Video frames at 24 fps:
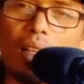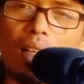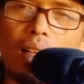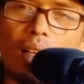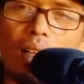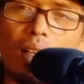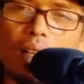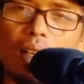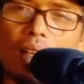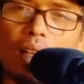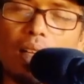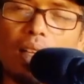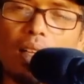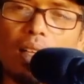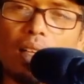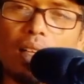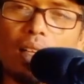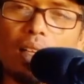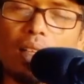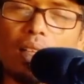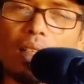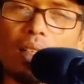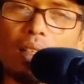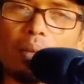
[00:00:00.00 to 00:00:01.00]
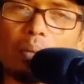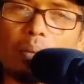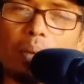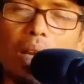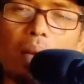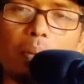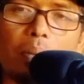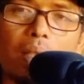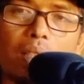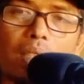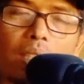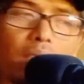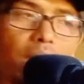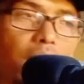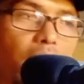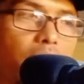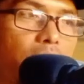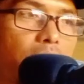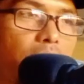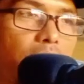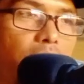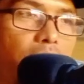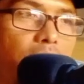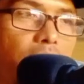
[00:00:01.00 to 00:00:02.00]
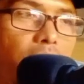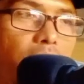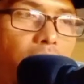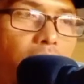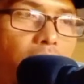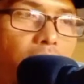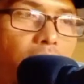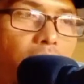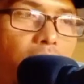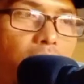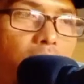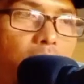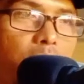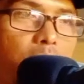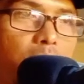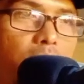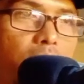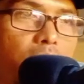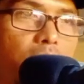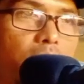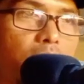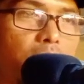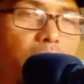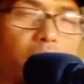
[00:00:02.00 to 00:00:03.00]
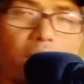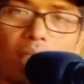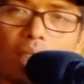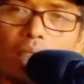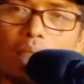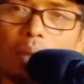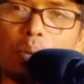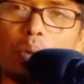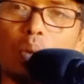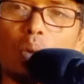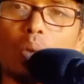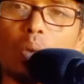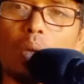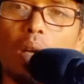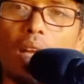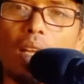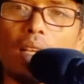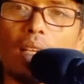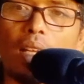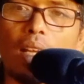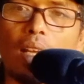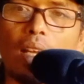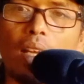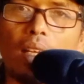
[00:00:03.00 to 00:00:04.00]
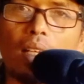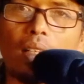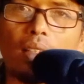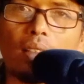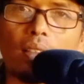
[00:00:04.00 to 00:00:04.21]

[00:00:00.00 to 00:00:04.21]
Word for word: uh, berapa sih santrinya mungkin masih puluhan lah